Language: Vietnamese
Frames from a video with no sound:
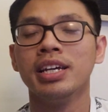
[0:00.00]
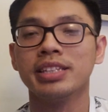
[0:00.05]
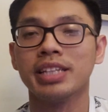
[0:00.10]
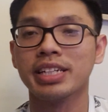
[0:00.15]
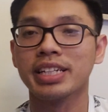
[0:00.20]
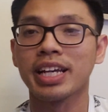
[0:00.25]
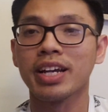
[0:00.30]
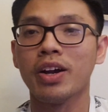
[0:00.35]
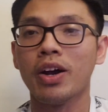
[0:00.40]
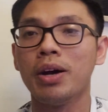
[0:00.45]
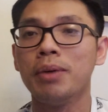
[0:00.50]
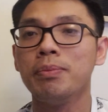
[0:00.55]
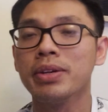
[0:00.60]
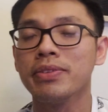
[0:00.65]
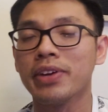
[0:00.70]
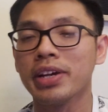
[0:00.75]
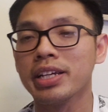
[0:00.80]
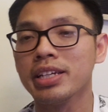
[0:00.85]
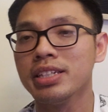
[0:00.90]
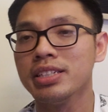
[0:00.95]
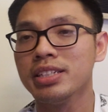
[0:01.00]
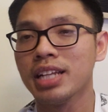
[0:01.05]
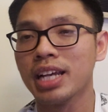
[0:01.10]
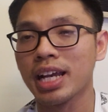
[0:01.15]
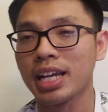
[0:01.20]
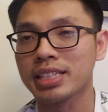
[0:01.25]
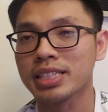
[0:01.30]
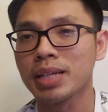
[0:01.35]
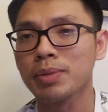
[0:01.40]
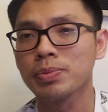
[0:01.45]
thành ra họ mới phải
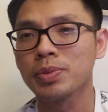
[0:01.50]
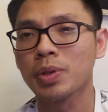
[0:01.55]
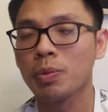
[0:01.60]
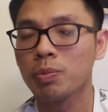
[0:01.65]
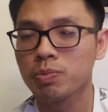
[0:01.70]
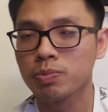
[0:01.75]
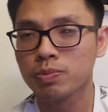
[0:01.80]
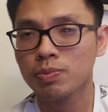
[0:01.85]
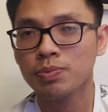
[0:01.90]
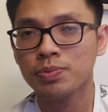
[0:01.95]
là tiếp tục